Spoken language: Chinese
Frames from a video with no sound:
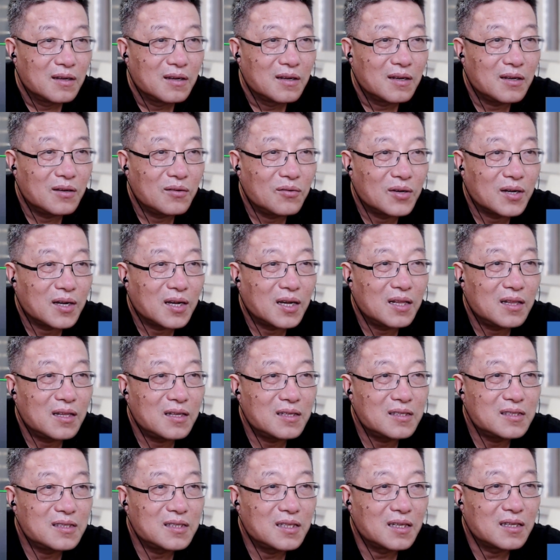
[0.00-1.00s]
我看
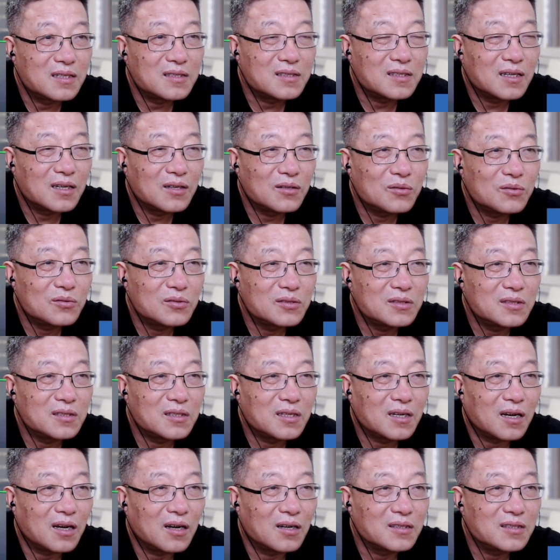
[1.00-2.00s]
他写的这个东
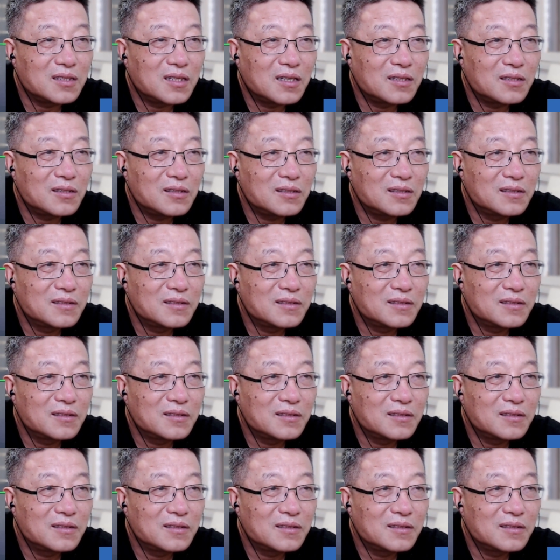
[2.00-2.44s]
西好像